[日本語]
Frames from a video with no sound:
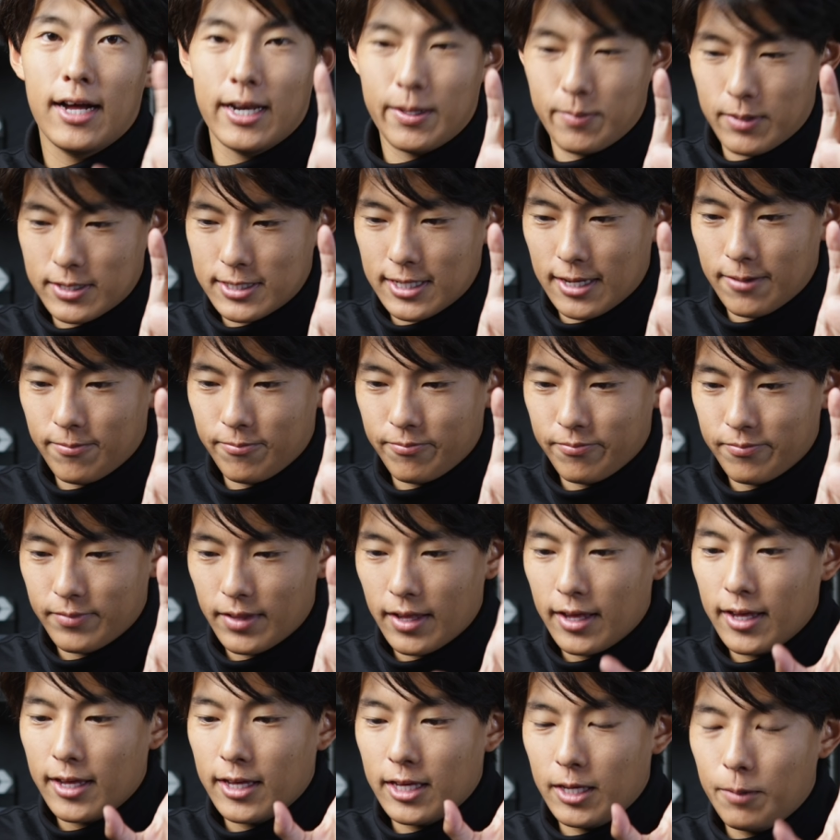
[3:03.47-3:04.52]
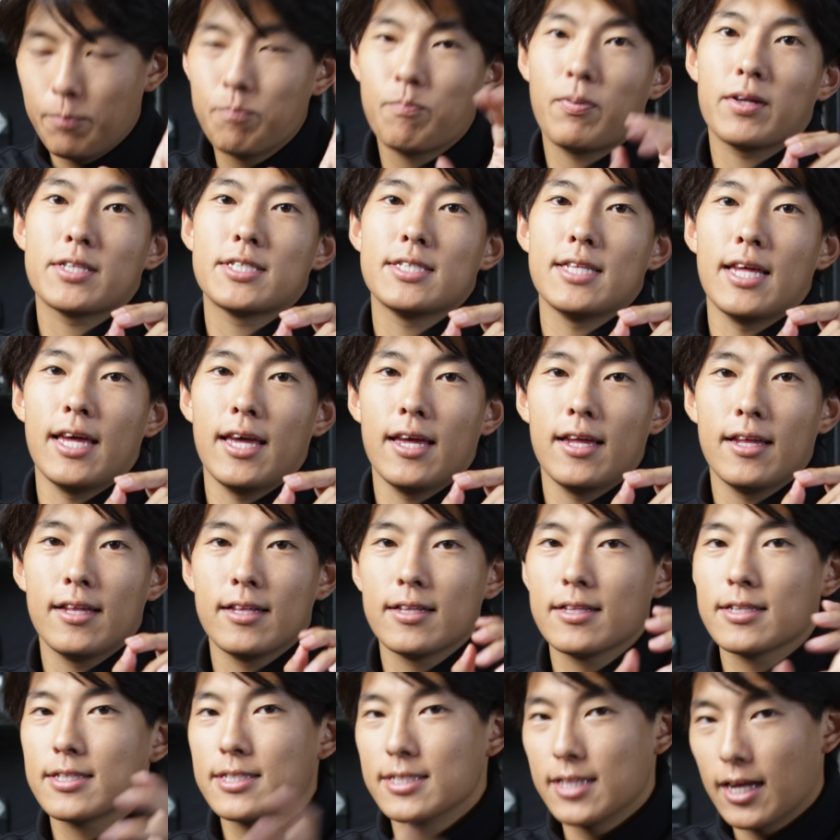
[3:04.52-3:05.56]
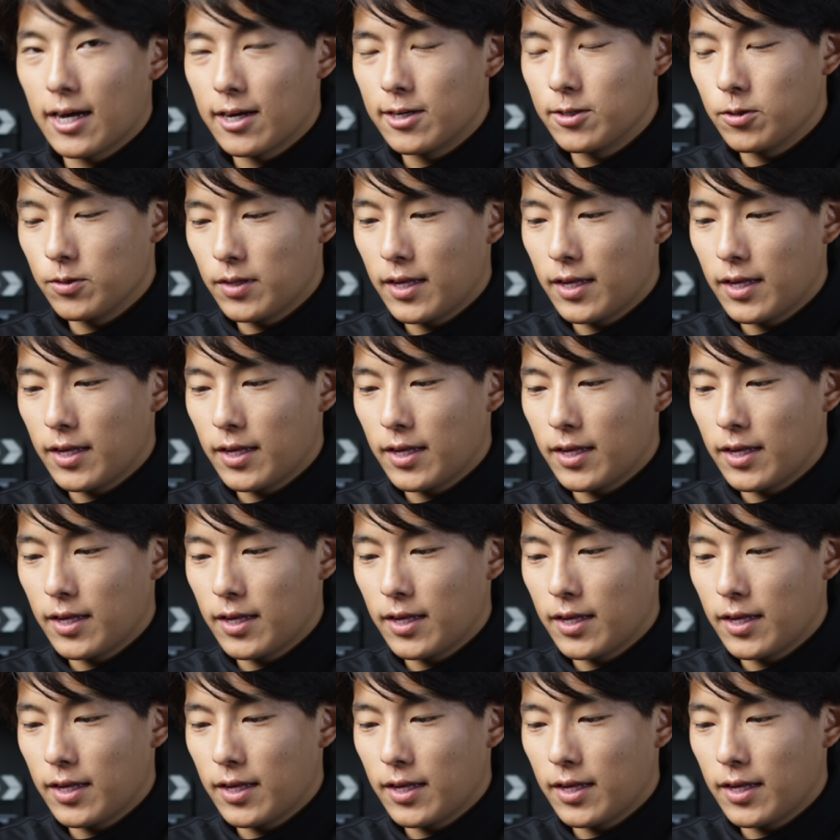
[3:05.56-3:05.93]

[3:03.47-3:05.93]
ありません。一発で繋がるの